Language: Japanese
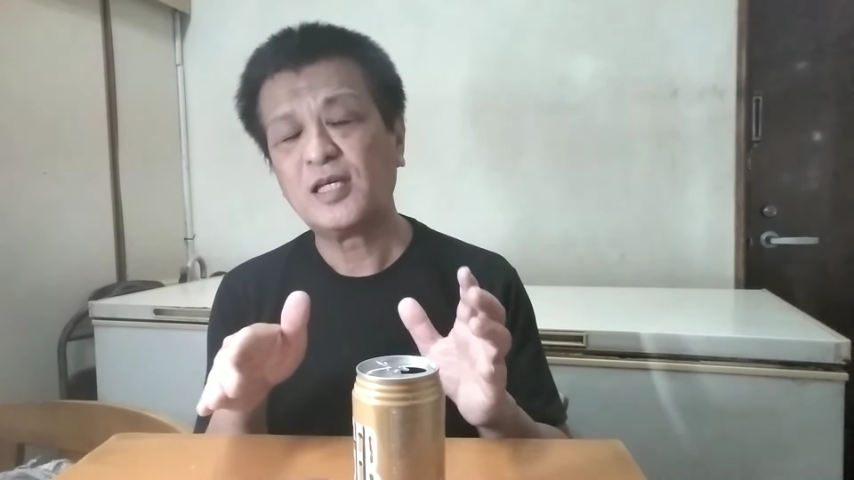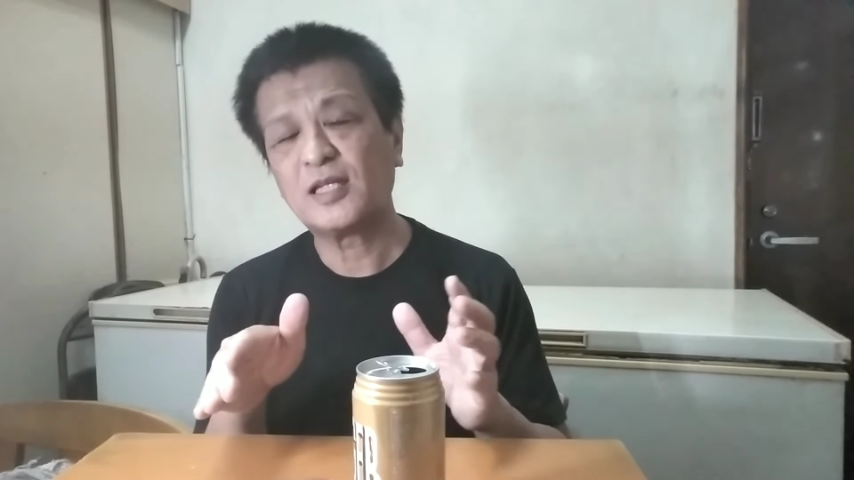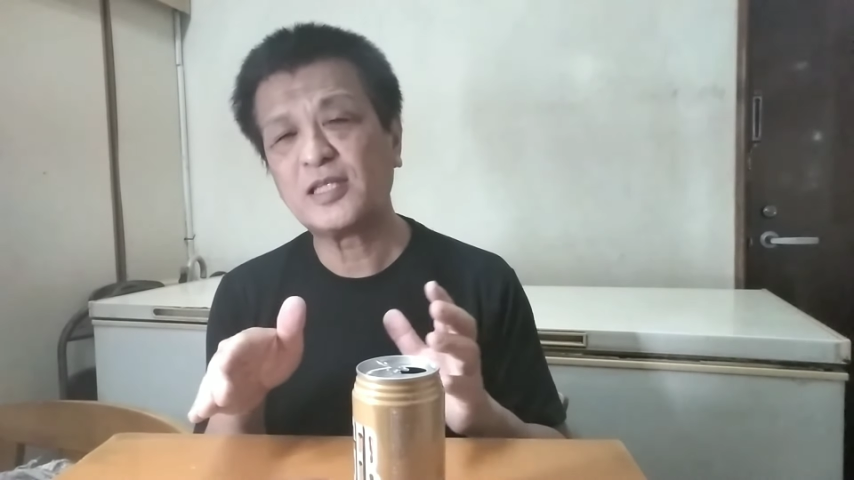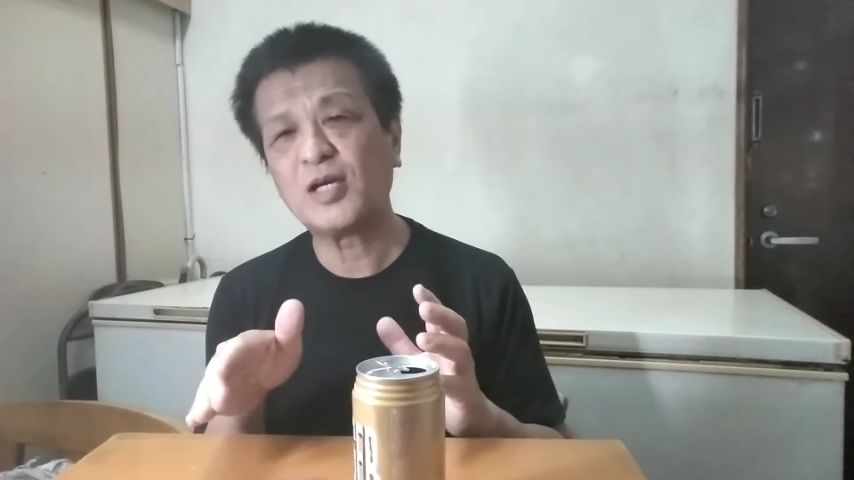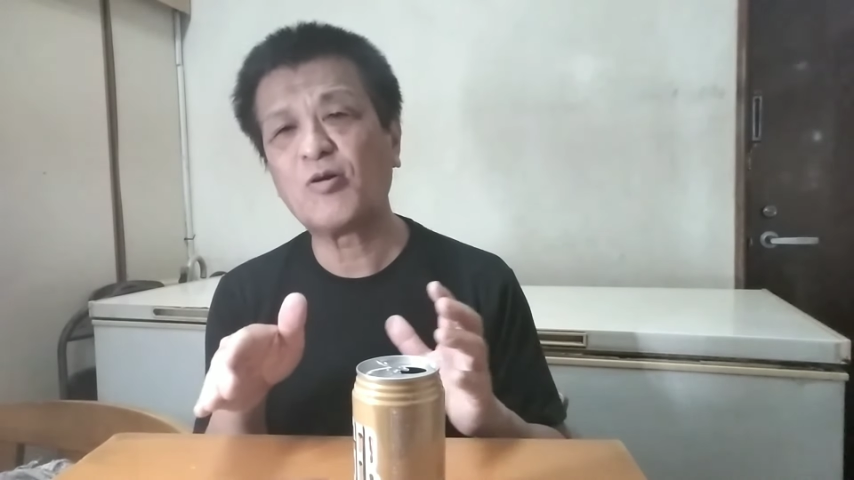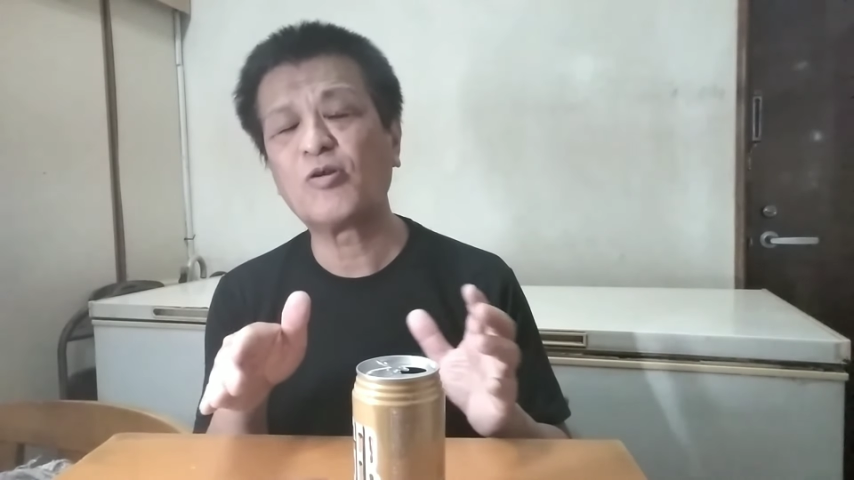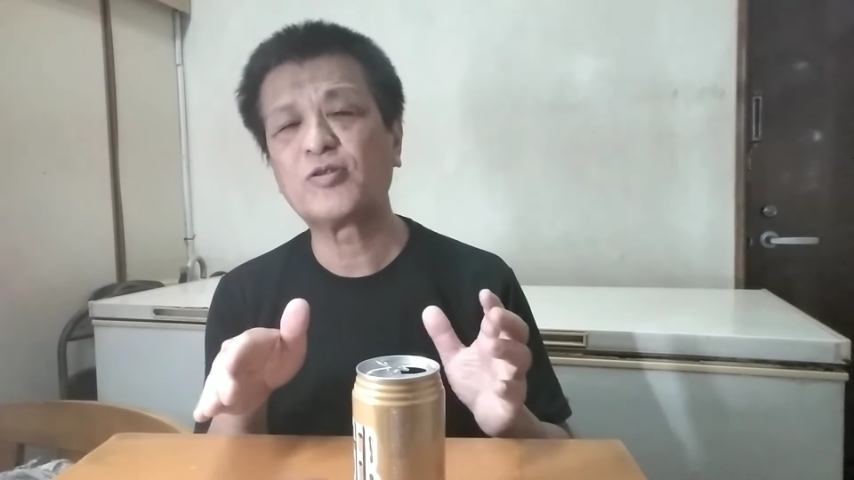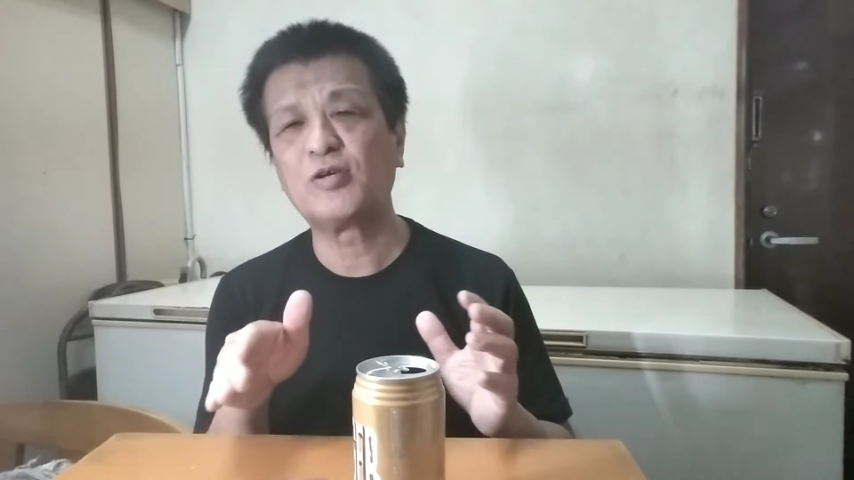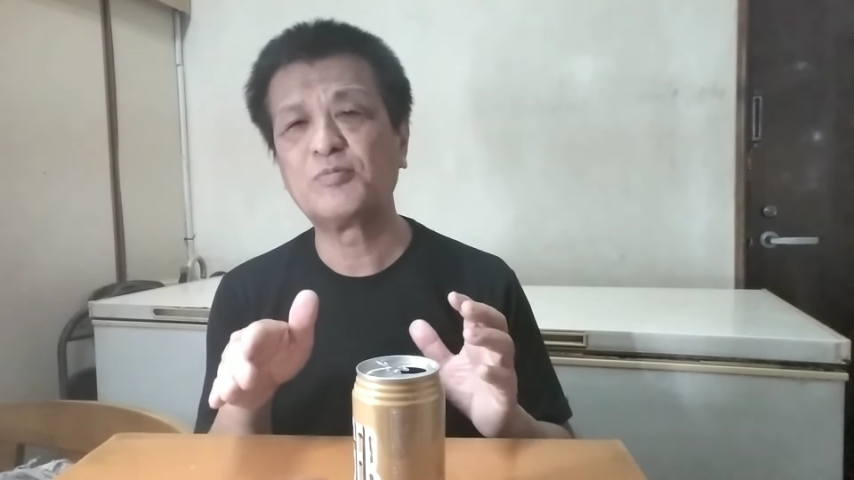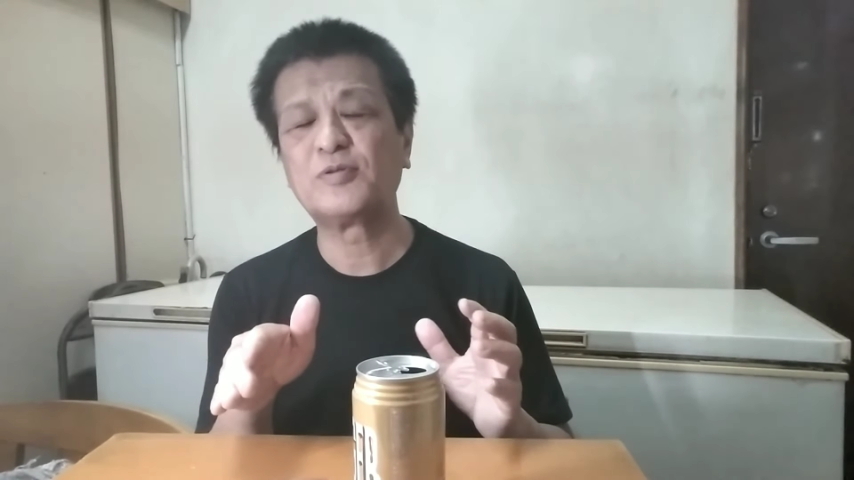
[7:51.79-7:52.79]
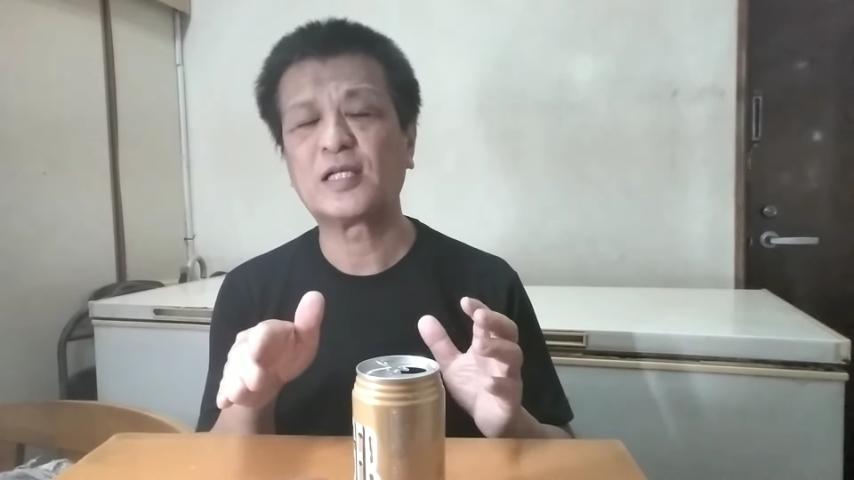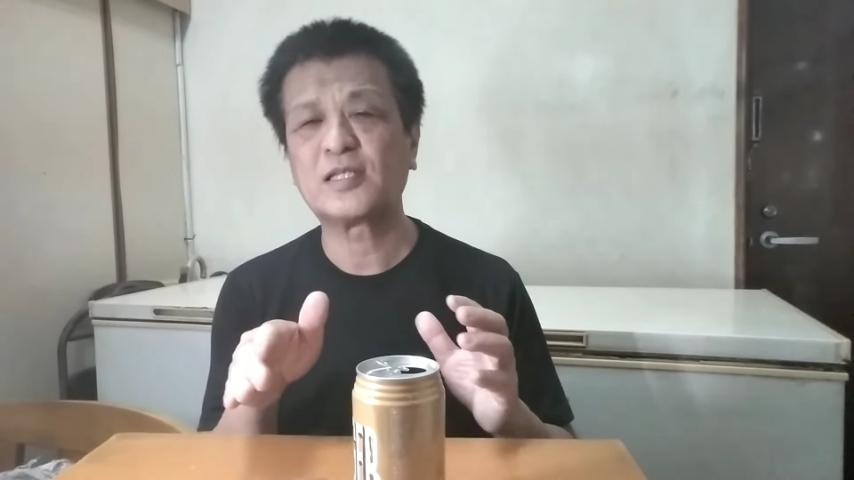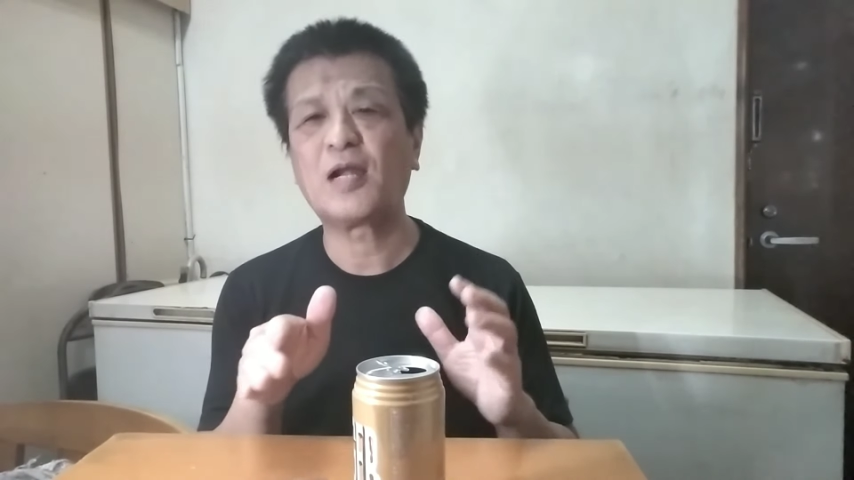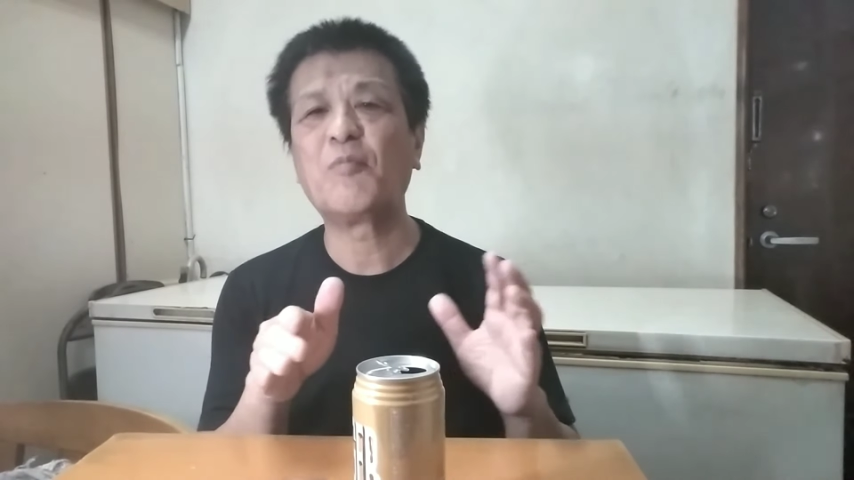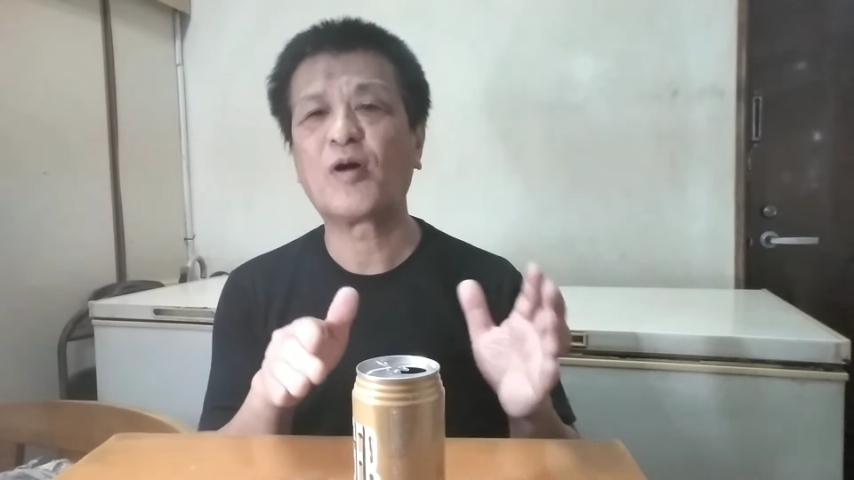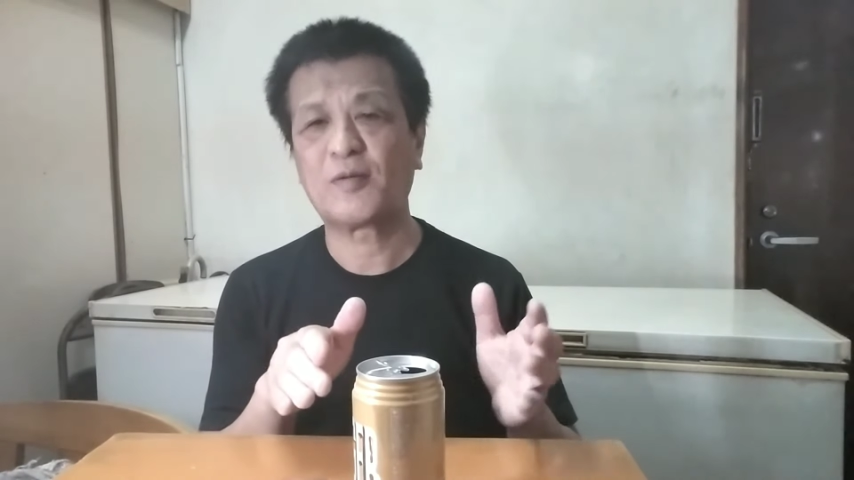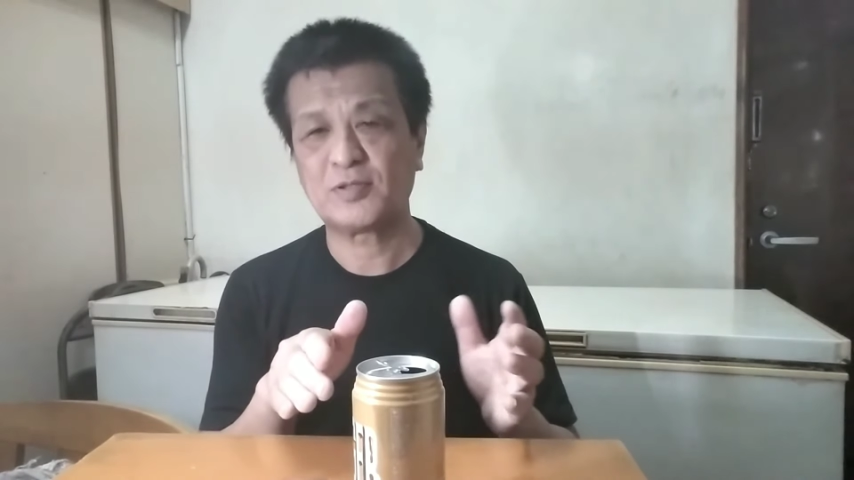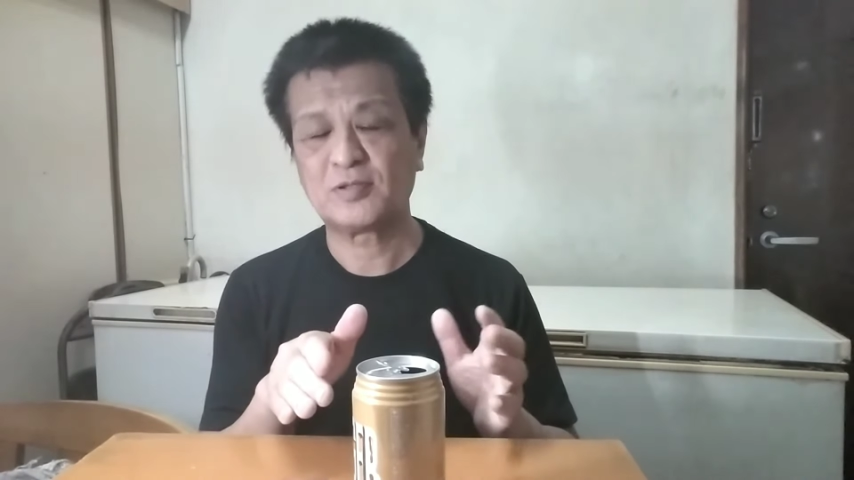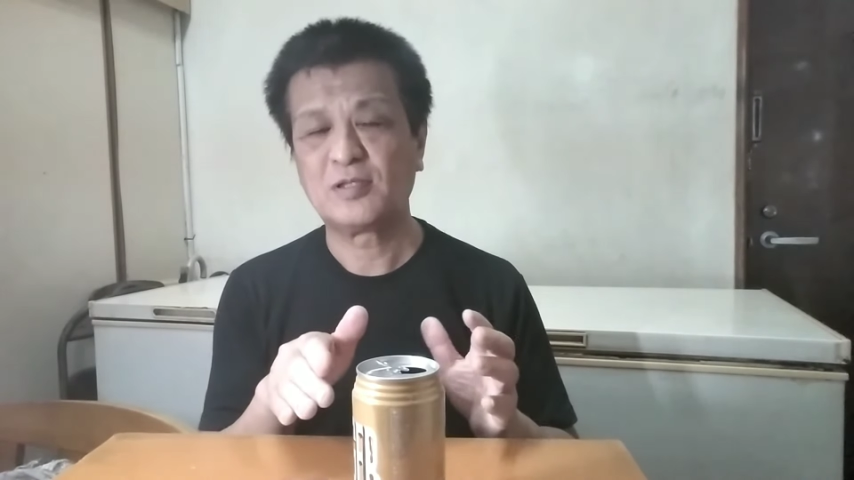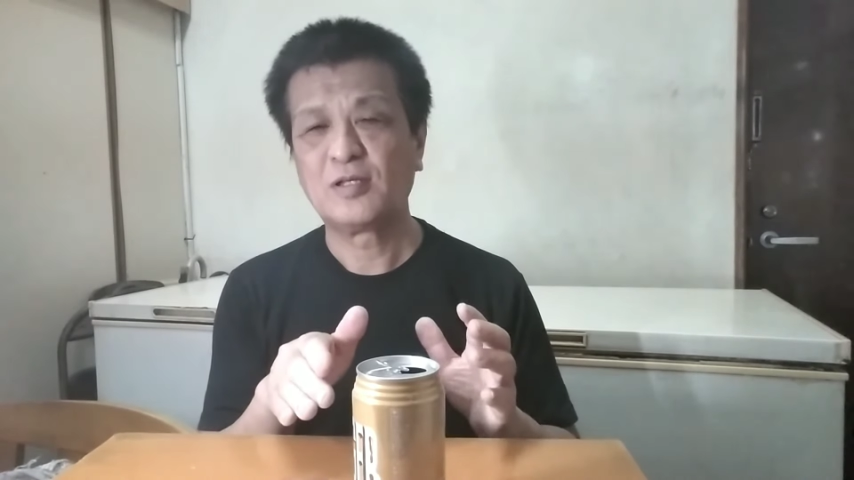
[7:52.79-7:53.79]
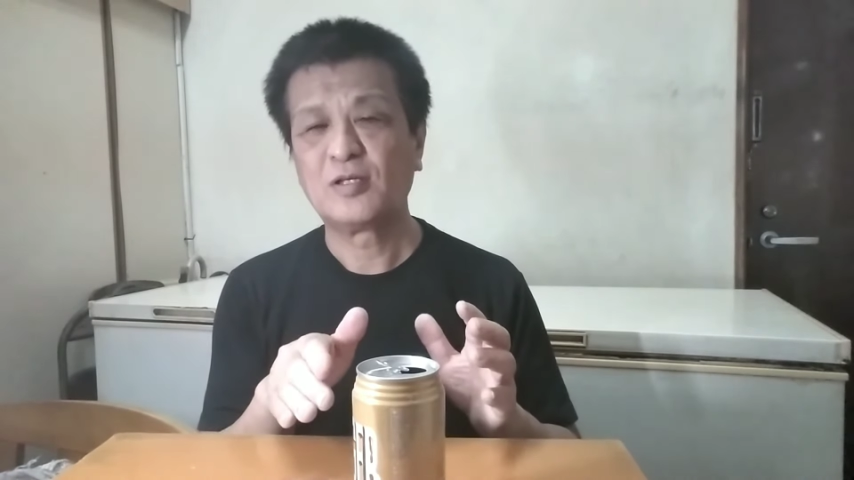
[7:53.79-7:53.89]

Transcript: やっていこうっていう分だったら儲かりま